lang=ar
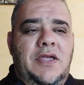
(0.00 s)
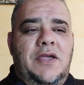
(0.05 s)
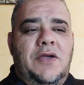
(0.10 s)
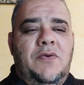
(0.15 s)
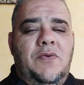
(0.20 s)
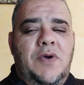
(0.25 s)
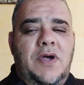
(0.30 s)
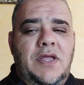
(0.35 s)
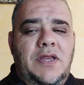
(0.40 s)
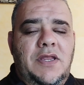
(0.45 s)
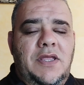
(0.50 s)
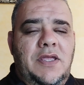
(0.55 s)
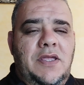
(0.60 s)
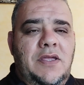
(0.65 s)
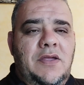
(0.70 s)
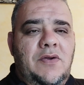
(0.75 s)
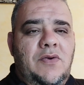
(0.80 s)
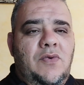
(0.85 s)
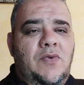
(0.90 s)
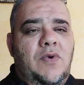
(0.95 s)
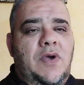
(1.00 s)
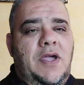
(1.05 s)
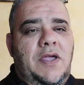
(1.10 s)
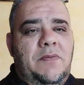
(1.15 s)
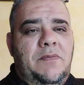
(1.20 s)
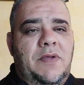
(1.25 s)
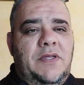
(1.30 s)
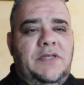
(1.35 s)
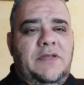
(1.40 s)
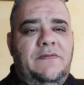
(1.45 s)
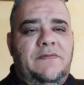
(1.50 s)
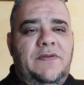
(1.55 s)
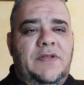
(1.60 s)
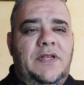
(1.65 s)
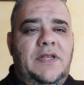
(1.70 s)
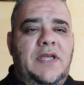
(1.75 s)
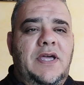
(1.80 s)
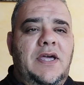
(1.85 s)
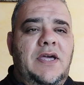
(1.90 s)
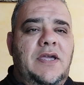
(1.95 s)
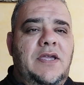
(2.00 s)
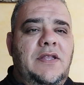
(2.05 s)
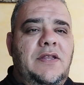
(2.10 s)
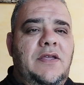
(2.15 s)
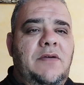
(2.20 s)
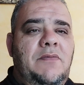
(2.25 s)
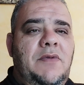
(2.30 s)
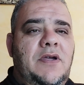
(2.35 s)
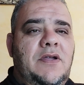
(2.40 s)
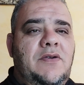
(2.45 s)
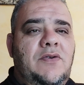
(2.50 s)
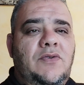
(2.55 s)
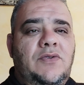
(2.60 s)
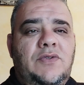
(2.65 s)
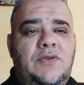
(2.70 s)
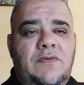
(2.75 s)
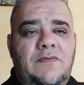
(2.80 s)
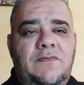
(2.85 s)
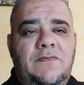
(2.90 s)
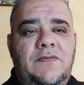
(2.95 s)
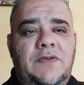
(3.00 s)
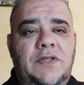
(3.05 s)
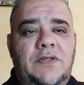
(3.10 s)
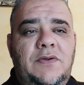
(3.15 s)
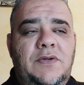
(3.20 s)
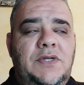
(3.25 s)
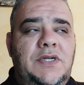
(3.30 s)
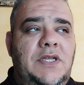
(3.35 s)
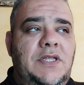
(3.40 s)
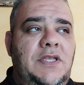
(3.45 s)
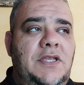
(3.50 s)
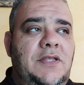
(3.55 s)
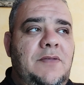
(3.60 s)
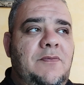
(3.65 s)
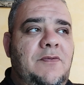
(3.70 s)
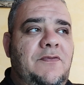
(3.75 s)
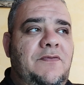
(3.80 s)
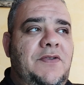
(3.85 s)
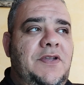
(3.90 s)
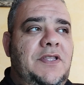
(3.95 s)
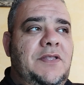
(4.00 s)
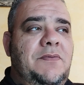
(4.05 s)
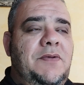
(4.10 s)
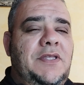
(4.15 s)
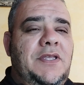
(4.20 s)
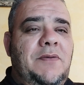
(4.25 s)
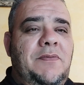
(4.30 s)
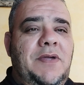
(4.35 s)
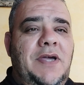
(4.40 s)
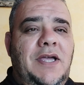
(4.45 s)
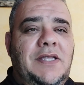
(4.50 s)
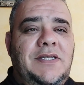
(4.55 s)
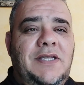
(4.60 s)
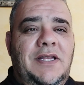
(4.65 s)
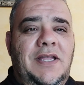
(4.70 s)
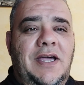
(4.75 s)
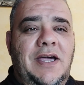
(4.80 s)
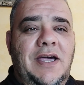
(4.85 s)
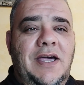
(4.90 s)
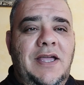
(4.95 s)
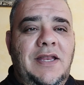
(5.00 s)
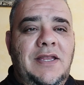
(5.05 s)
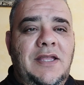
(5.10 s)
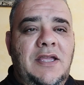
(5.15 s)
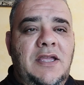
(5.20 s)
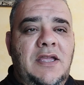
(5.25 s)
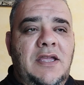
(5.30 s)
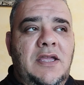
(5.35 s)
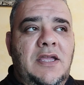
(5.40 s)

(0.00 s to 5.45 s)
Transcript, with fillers: إخواني وحبتي في الله أينما كنتم فيديو شديد مفيد بطبيعة الحال